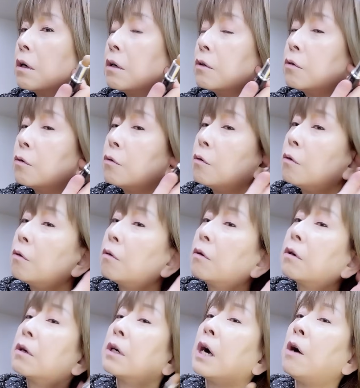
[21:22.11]
そ
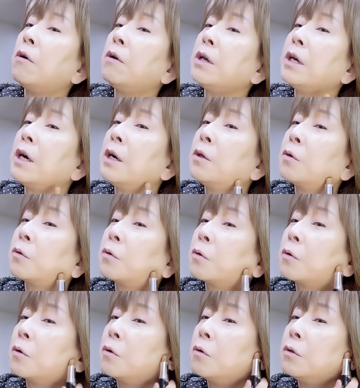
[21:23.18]
の、顔以外のと
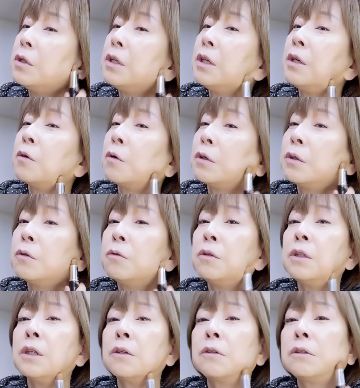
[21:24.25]
ころに、こうやって塗
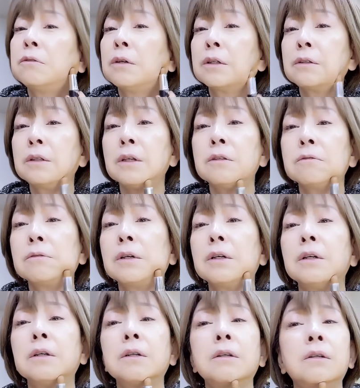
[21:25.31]
りたくるわけです
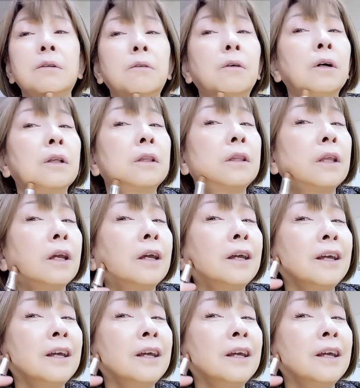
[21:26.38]
わ。こうやって。